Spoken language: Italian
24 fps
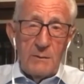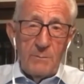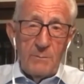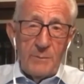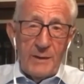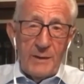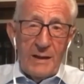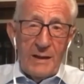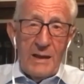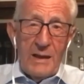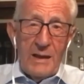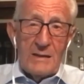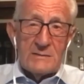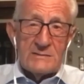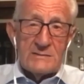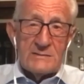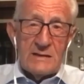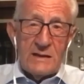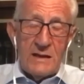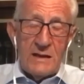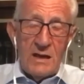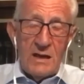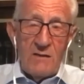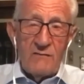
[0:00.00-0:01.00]

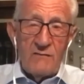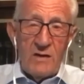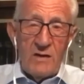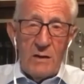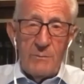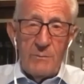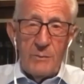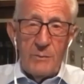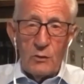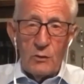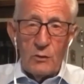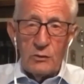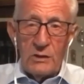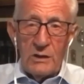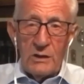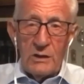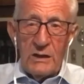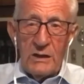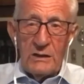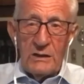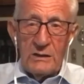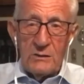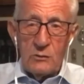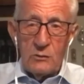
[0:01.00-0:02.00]
imprese che ne avrebbero
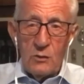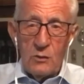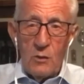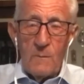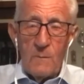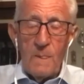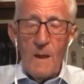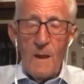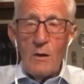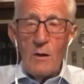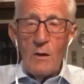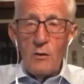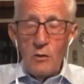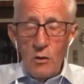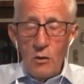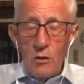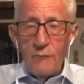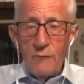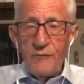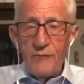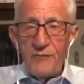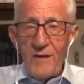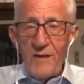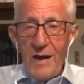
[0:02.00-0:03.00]
diritto non
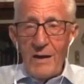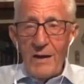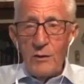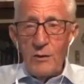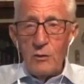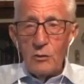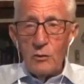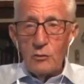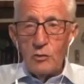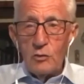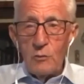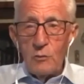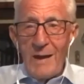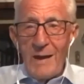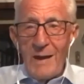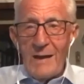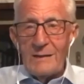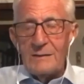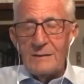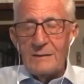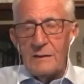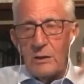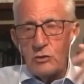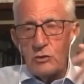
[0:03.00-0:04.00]
fanno
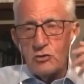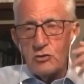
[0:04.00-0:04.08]
domanda,